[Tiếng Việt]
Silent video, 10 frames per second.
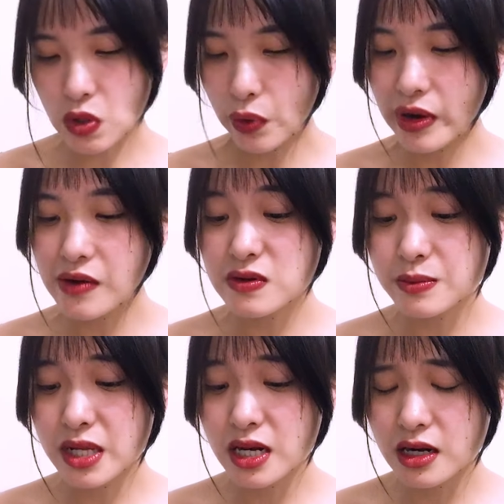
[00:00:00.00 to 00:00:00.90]
Ủa đâu, những
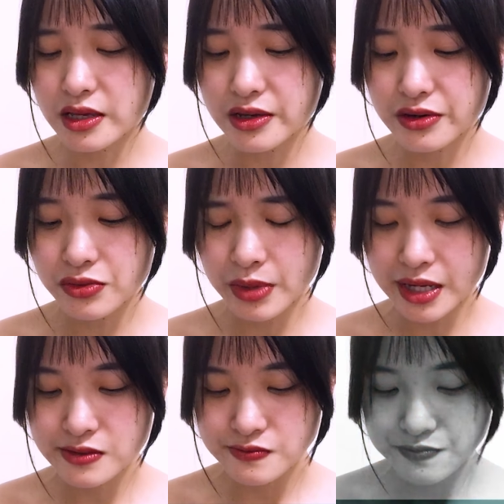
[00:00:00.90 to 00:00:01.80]
miếng này là dừa
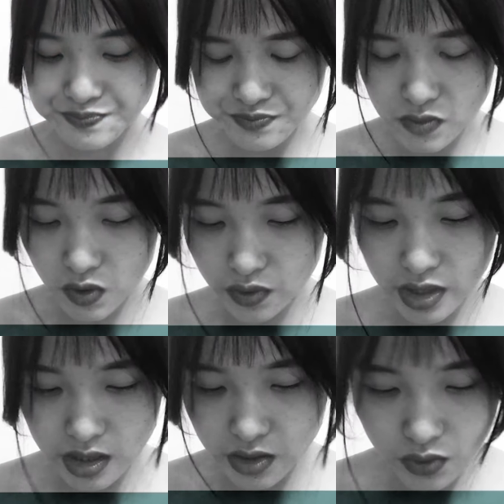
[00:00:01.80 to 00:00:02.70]
mà. Ủa chị
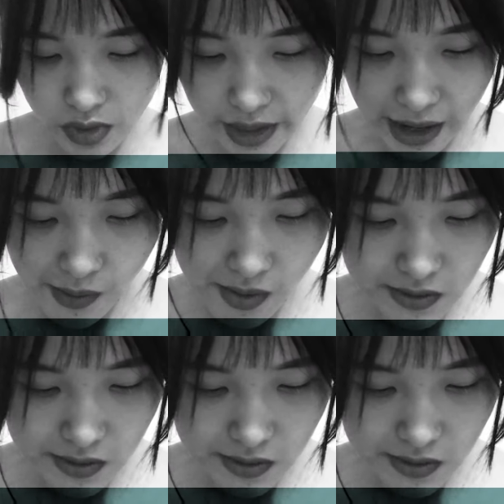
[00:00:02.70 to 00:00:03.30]
vô ở đâu?